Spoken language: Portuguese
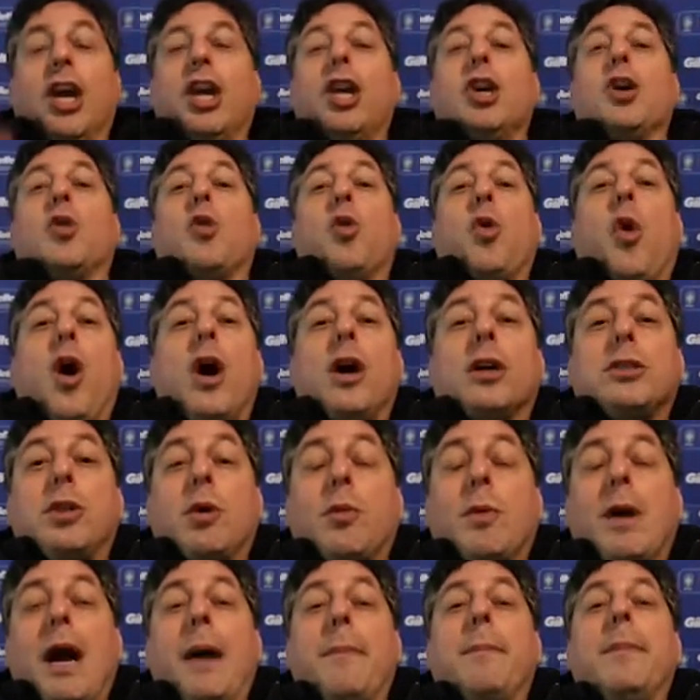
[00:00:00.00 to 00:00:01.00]
E corta
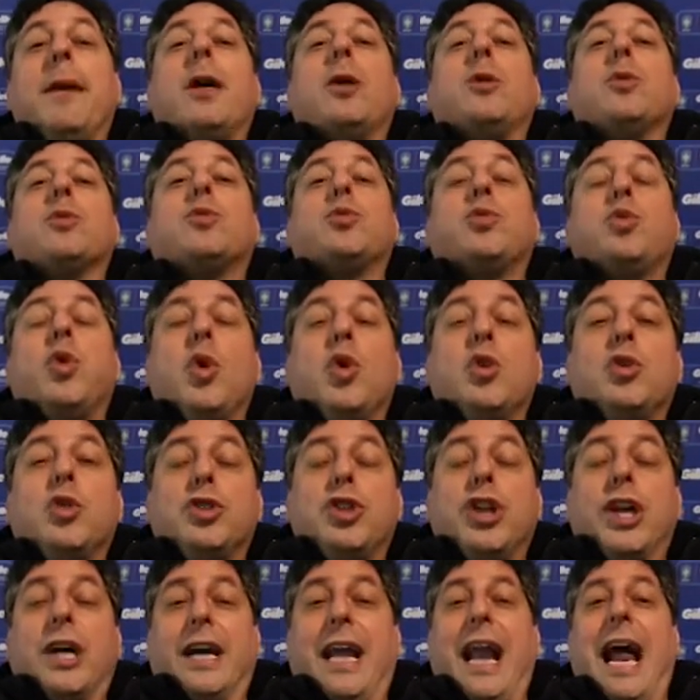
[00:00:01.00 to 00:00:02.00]
o cabelo tudo
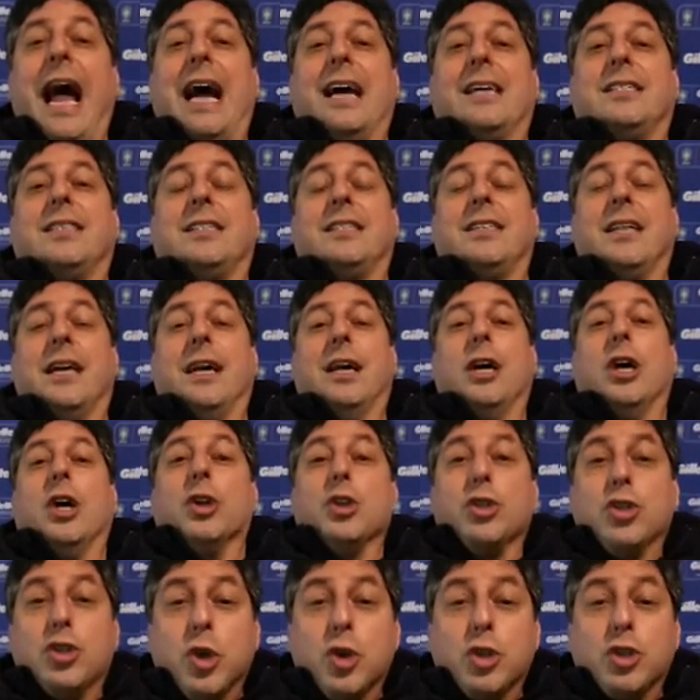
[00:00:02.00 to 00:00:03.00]
de graça.
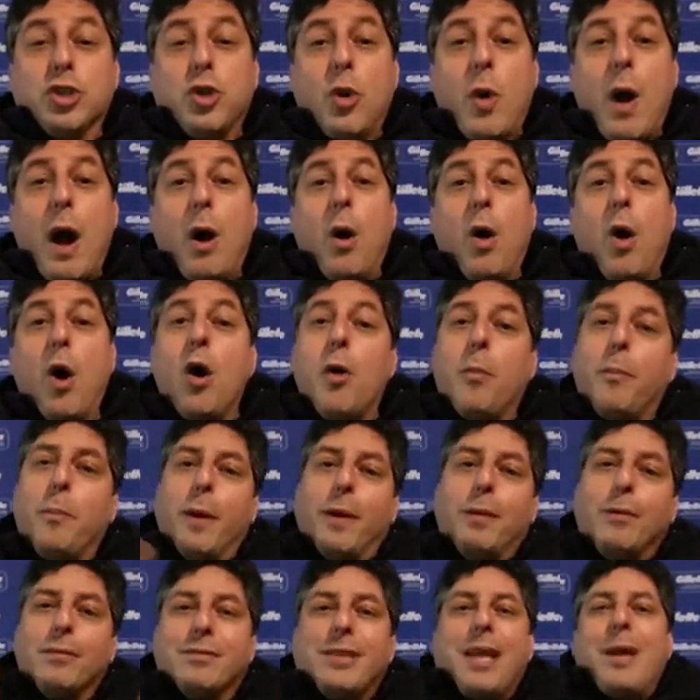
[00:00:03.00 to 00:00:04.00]
Sujou a
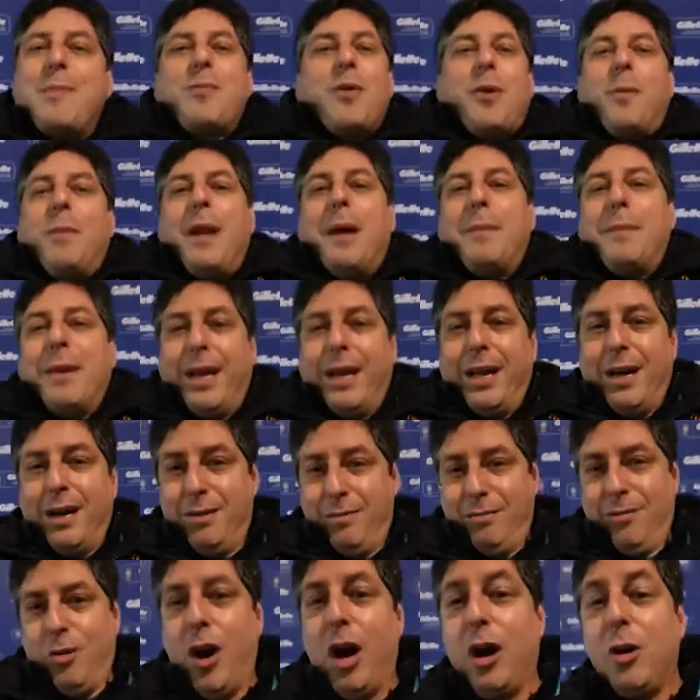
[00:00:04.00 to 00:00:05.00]
roupa, não tem problema
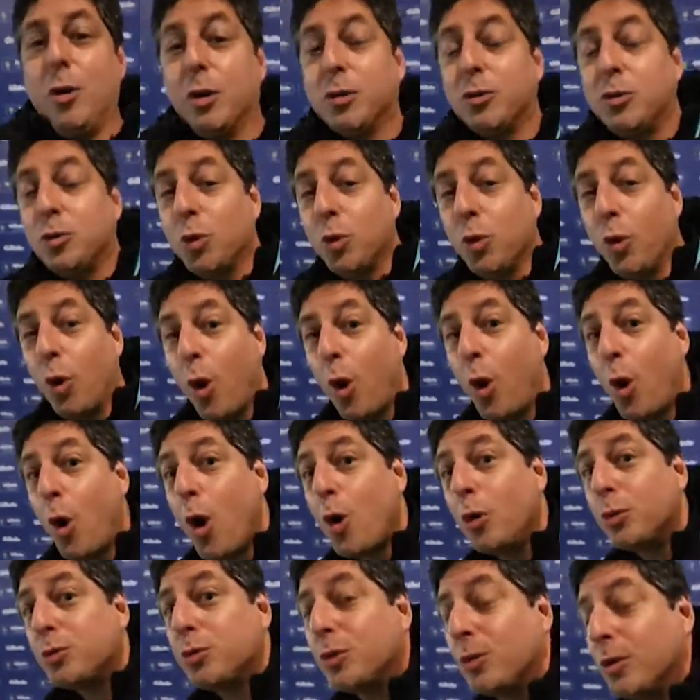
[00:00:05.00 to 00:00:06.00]
não. Olha outro,
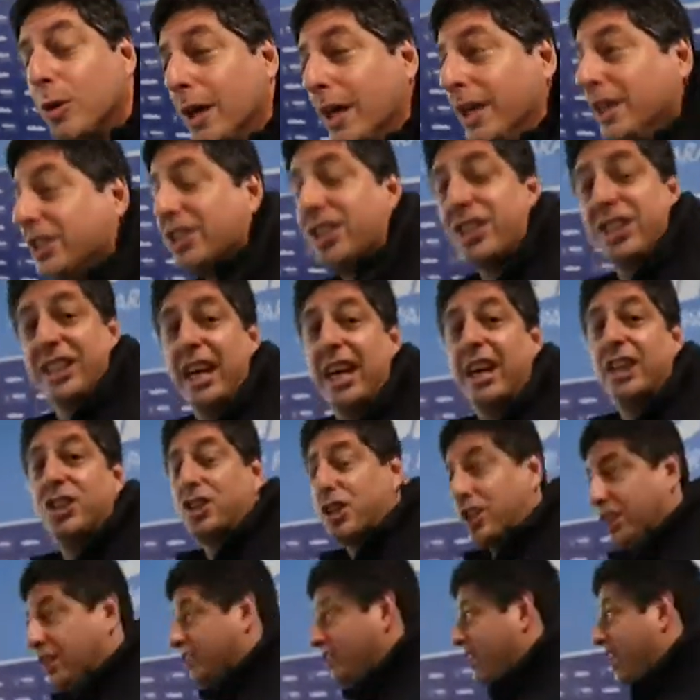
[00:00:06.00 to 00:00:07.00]
outro stand que